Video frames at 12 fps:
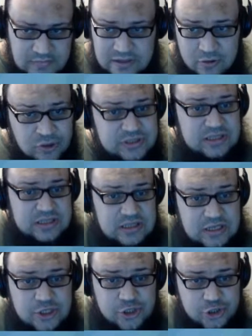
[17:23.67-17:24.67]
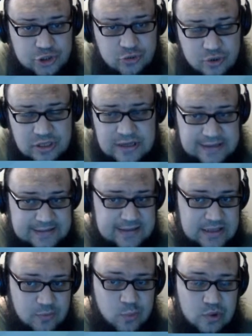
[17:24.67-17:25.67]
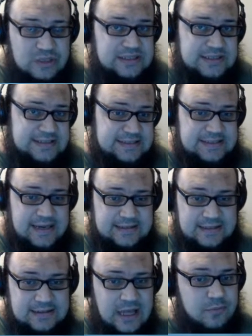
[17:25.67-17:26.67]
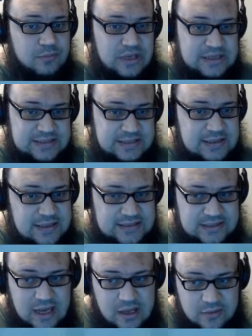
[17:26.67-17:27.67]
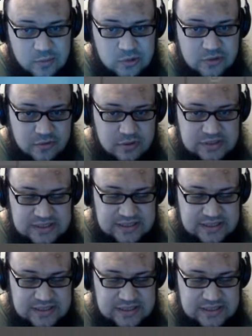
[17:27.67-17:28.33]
Но это ниш турнир, это не бой за десятое там место, да, за карбоновый,